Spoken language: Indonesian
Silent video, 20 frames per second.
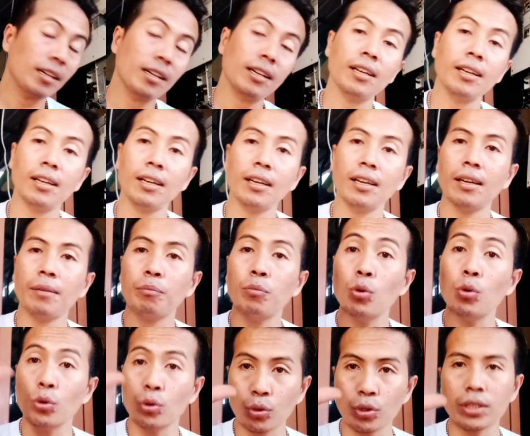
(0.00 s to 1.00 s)
uh,
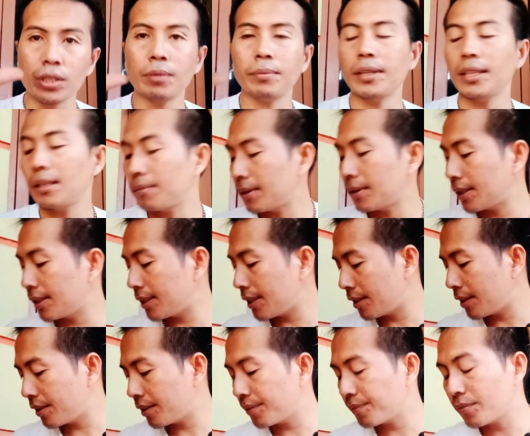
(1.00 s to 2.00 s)
putus teman-temannya
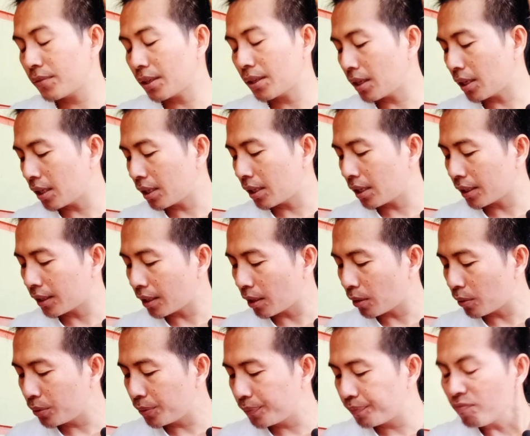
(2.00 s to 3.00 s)
uh,
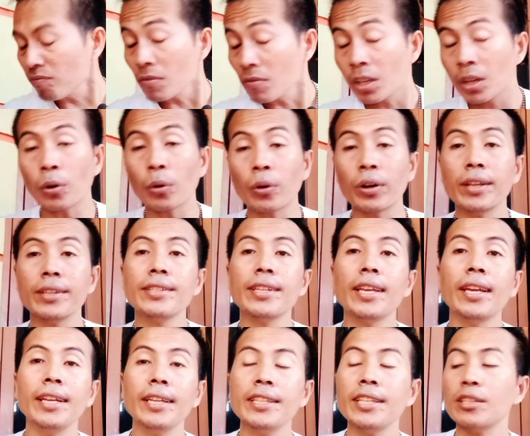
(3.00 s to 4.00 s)
atau corner
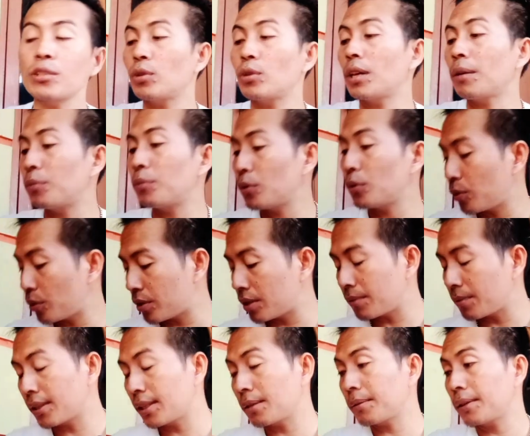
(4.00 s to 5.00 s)
stainless yang sudah putus
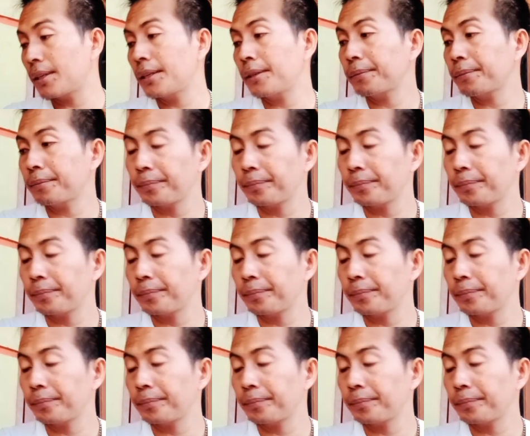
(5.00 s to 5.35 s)
teman-teman